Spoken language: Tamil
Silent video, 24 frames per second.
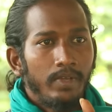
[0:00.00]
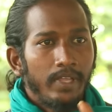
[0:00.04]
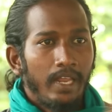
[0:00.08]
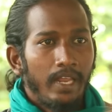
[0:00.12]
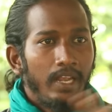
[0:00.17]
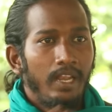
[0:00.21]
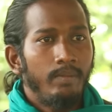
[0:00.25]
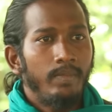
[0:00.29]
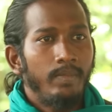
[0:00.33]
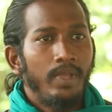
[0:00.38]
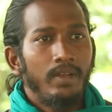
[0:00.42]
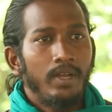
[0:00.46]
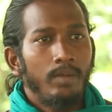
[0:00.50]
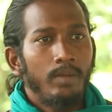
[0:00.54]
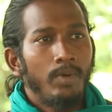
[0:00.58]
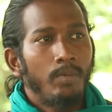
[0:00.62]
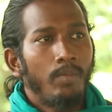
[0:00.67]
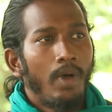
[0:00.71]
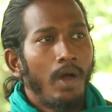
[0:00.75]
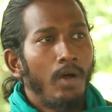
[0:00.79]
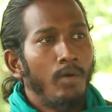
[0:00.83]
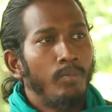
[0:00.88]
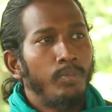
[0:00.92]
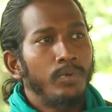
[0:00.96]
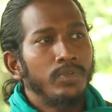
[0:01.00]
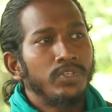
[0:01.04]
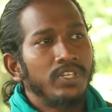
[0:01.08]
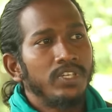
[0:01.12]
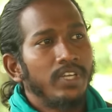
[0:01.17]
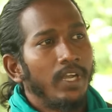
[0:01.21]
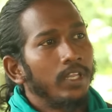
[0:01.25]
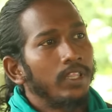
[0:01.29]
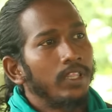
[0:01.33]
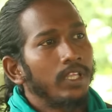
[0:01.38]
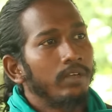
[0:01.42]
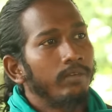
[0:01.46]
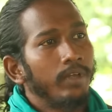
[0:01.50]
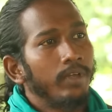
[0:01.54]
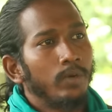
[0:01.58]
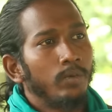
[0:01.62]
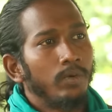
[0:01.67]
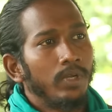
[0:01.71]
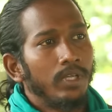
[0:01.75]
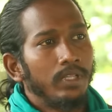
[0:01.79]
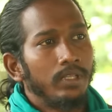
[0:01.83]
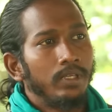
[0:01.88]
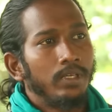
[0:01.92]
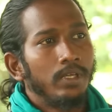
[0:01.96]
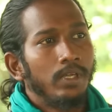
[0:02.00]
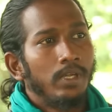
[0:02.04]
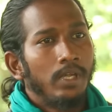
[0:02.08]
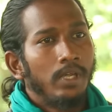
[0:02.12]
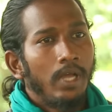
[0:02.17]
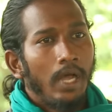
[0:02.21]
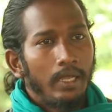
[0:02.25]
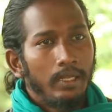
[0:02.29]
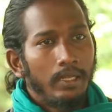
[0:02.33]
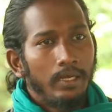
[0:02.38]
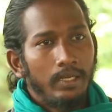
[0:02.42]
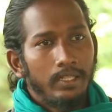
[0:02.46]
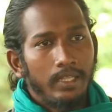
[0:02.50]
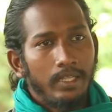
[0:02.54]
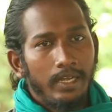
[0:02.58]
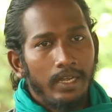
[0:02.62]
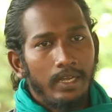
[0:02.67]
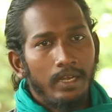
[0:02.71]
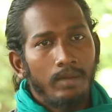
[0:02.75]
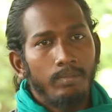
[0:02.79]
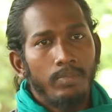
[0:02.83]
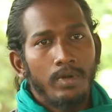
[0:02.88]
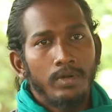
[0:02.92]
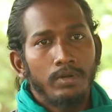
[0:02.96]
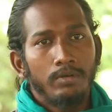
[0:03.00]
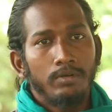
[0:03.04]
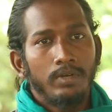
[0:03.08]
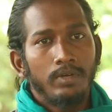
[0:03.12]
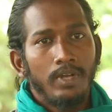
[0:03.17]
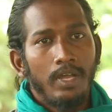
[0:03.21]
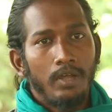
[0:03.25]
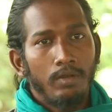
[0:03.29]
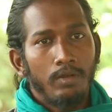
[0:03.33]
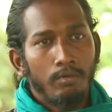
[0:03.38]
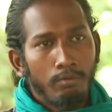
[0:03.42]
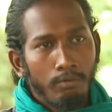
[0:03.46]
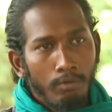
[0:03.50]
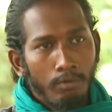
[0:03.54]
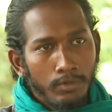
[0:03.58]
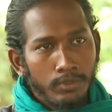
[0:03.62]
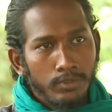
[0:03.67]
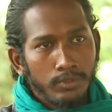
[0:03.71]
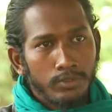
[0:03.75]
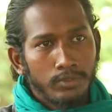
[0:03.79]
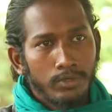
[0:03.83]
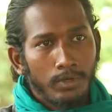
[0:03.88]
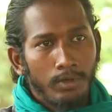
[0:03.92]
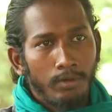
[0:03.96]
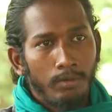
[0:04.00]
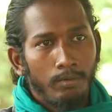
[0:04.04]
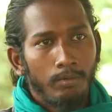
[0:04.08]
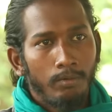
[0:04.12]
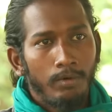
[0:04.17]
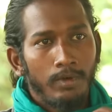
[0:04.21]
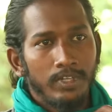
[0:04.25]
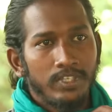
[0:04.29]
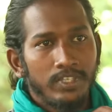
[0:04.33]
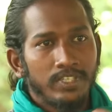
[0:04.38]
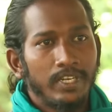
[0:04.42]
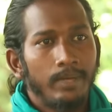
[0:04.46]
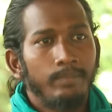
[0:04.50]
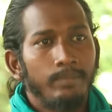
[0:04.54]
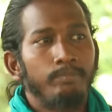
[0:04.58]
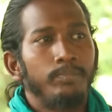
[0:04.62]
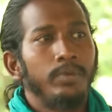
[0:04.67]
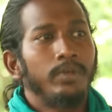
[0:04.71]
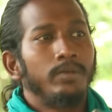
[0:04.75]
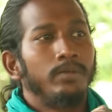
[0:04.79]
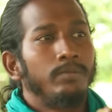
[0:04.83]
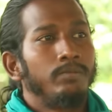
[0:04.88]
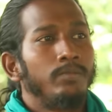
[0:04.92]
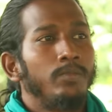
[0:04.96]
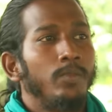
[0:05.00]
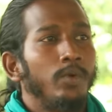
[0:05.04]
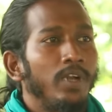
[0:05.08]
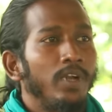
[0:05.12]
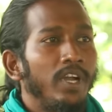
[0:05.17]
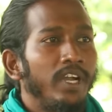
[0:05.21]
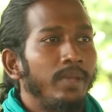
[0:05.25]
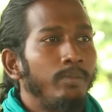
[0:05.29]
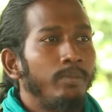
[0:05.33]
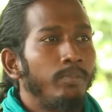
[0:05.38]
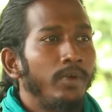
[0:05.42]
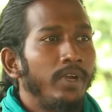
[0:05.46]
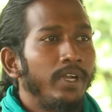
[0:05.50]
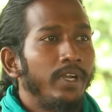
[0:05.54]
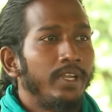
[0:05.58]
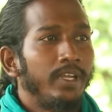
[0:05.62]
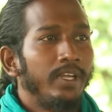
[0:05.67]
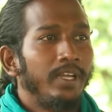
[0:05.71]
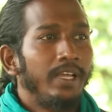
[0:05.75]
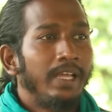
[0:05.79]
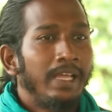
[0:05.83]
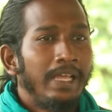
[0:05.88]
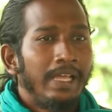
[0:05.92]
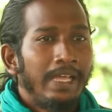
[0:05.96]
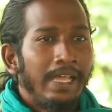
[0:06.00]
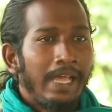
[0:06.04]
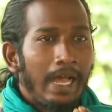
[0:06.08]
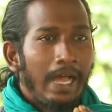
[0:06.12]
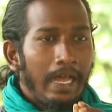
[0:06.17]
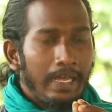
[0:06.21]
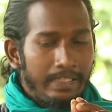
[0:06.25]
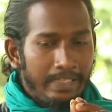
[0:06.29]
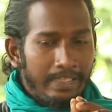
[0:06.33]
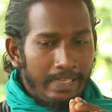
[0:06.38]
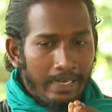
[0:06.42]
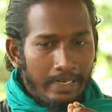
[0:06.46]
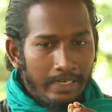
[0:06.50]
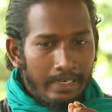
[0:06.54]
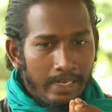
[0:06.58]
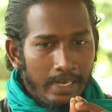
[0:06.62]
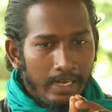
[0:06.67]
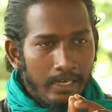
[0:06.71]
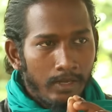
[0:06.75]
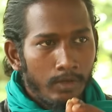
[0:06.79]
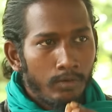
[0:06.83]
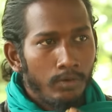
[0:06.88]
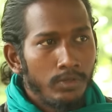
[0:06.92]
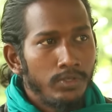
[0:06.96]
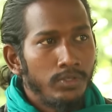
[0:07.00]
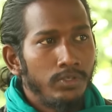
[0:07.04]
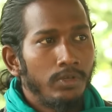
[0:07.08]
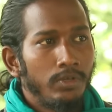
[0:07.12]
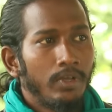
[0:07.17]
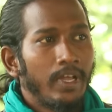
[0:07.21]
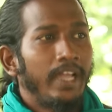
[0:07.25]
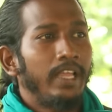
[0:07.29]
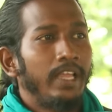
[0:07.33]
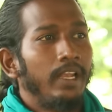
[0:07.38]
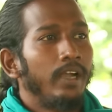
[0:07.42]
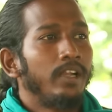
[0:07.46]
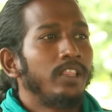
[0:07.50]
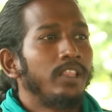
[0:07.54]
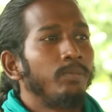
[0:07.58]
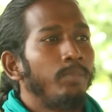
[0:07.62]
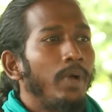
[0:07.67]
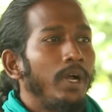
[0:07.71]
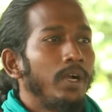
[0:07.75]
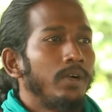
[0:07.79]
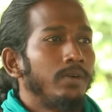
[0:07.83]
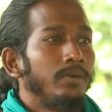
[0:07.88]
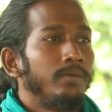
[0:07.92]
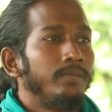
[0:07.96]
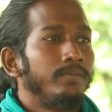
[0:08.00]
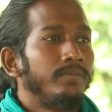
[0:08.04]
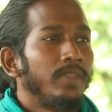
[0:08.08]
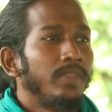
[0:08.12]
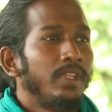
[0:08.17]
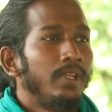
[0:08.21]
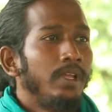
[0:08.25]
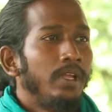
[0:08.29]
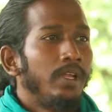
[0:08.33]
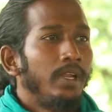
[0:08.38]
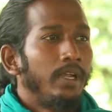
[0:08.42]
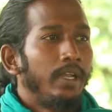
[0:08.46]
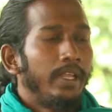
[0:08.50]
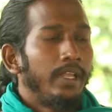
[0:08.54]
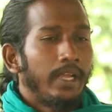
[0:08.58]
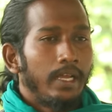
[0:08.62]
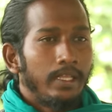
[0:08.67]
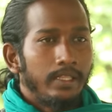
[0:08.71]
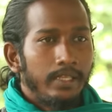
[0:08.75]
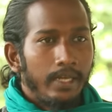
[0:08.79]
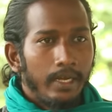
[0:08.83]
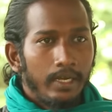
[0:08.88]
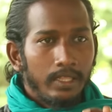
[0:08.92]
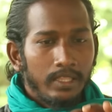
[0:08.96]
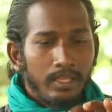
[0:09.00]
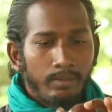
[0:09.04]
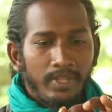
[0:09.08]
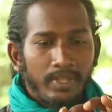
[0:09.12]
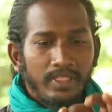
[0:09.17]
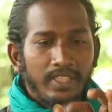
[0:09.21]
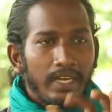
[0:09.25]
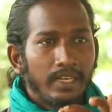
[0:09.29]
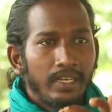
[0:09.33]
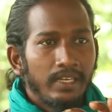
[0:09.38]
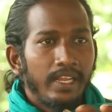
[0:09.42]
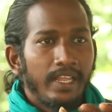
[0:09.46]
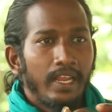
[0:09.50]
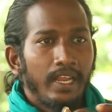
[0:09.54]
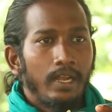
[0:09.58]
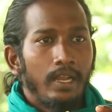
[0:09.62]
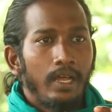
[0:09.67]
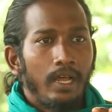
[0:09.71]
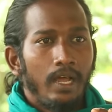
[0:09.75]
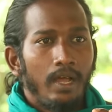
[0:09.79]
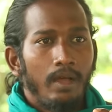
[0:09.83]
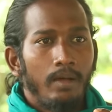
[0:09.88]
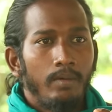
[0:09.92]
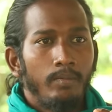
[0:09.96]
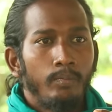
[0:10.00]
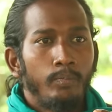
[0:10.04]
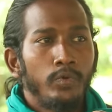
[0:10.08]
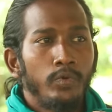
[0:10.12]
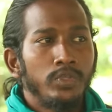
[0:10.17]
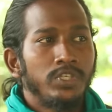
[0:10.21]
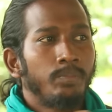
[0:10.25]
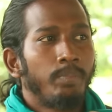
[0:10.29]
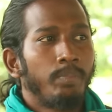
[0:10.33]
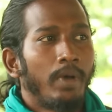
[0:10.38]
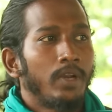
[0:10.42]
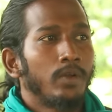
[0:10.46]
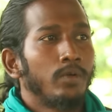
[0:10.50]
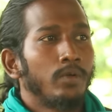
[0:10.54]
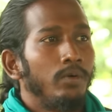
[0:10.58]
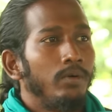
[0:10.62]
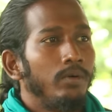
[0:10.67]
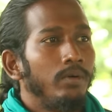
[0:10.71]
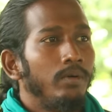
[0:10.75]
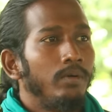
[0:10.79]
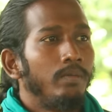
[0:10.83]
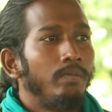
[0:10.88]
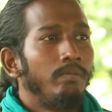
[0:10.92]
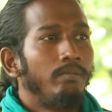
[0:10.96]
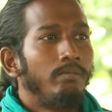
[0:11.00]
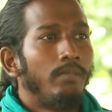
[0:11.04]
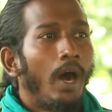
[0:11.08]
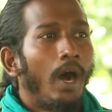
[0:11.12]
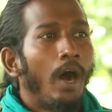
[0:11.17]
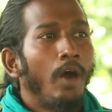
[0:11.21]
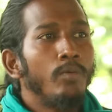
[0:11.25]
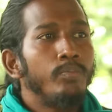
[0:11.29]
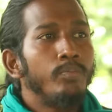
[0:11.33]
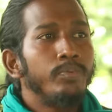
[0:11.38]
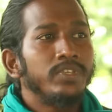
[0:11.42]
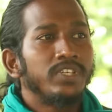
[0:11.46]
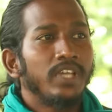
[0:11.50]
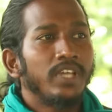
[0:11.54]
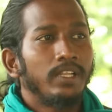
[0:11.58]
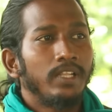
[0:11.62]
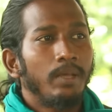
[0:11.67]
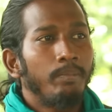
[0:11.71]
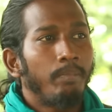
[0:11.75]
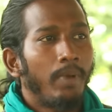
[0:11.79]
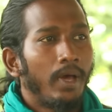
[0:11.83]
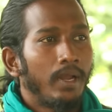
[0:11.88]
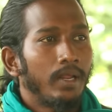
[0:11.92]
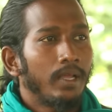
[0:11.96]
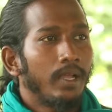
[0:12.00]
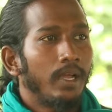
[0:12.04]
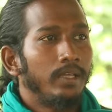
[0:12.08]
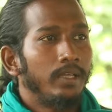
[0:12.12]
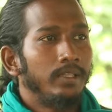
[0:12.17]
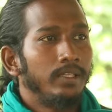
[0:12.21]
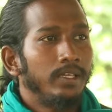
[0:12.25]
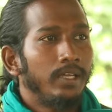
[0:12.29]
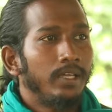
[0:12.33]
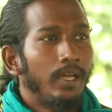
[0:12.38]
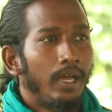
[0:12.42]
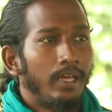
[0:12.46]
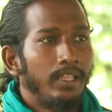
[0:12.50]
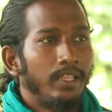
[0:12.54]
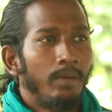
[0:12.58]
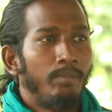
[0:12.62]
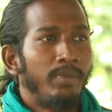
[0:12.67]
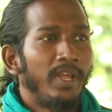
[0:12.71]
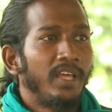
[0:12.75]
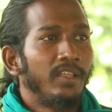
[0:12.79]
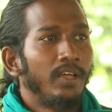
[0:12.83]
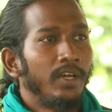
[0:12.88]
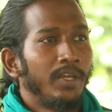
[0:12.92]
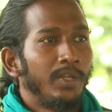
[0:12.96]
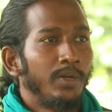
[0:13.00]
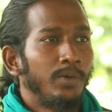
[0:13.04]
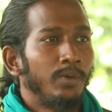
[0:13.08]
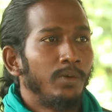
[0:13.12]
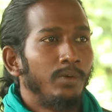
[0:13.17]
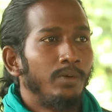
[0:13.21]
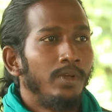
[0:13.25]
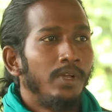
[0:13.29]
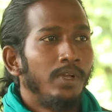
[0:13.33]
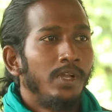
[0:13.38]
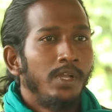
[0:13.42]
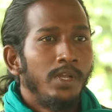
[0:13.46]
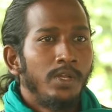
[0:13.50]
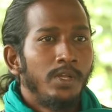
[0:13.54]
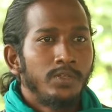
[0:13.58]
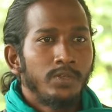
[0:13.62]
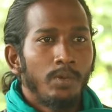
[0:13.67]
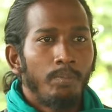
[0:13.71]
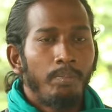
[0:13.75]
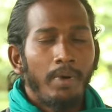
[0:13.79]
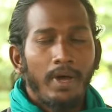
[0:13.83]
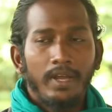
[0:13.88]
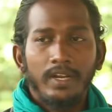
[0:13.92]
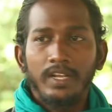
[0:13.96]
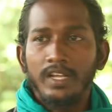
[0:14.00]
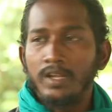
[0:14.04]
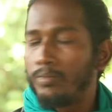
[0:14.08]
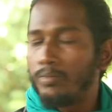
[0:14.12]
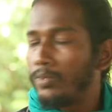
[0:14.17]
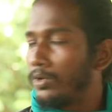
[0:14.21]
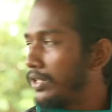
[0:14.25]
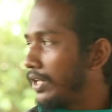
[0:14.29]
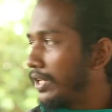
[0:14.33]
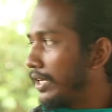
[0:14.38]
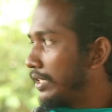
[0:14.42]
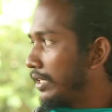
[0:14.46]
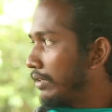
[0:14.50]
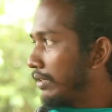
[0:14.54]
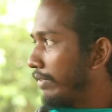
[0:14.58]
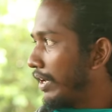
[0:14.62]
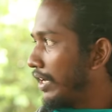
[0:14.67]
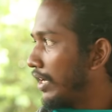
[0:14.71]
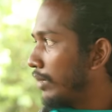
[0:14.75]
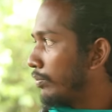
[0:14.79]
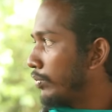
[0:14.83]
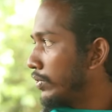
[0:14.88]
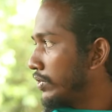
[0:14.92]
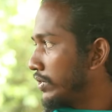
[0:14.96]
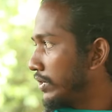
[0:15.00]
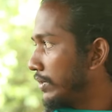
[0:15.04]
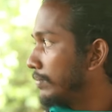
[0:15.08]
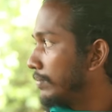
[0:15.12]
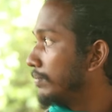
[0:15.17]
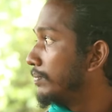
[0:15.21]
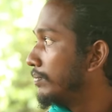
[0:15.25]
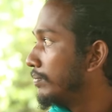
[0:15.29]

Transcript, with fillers: எல்லாமே நம்ம மாவு பூச்சின்னு எடுத்துக்கவே கூடாது அதனால தான் என்ன பண்ணணும்னா கொஞ்சம் ஒரு ஸ்டெப்பு முன்னாடி போயிட்டு அது என்னன்னு கொஞ்சம் கையில் எடுத்து பார்க்கணும் நீங்கள் அதை எடுத்து இப்படி தட்டினீங்கன்னா பூச்சி பறக்கும் மாவு பூச்சியாக இருந்தால் பறக்காது அது அப்படியே தான் இருக்கும் ஸோ பறக்கும்போது அது வெள்ளைப்பூச்சி